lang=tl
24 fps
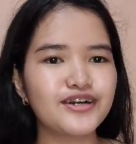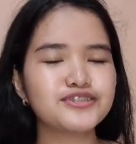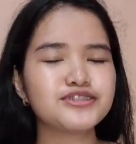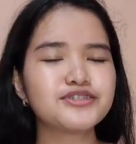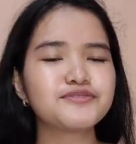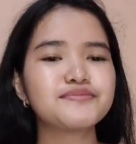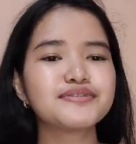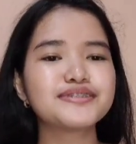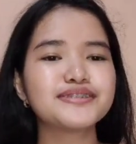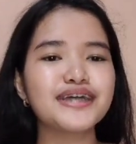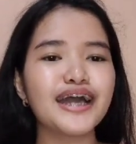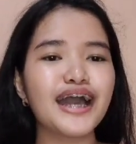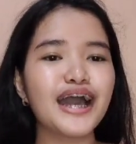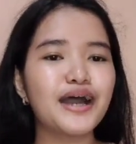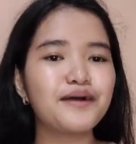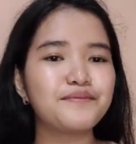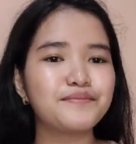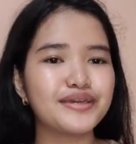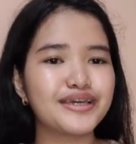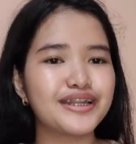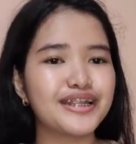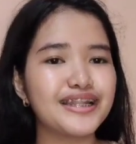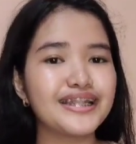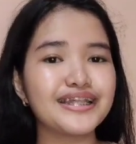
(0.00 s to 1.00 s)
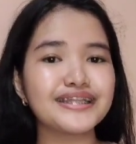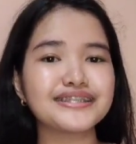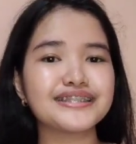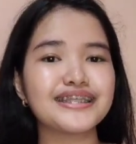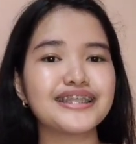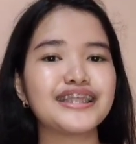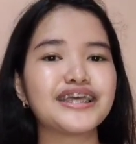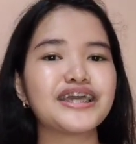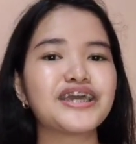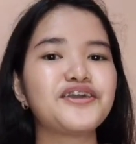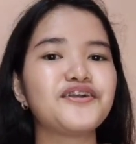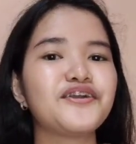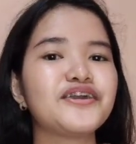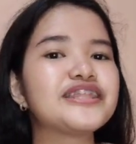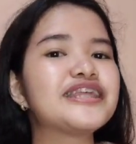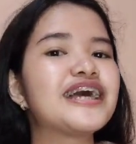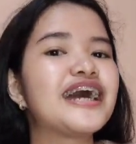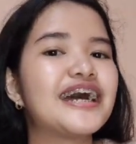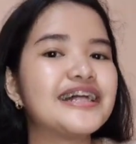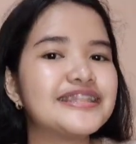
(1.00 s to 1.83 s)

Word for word: Kasi basta camera lang talaga yung